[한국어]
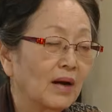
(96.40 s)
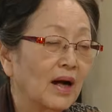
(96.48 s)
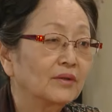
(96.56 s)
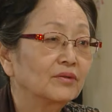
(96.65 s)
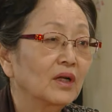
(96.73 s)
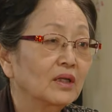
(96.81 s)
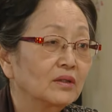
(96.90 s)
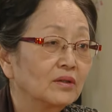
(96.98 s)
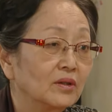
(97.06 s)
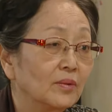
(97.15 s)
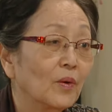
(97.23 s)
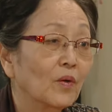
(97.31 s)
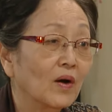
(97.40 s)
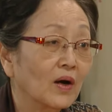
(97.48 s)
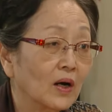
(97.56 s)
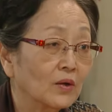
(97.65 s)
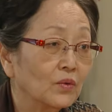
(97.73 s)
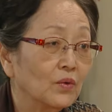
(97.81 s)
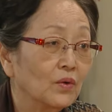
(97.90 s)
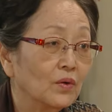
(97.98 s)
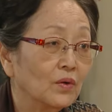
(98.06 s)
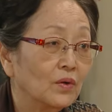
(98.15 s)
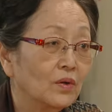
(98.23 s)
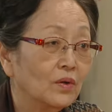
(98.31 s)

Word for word: 마누라는 의복과 같고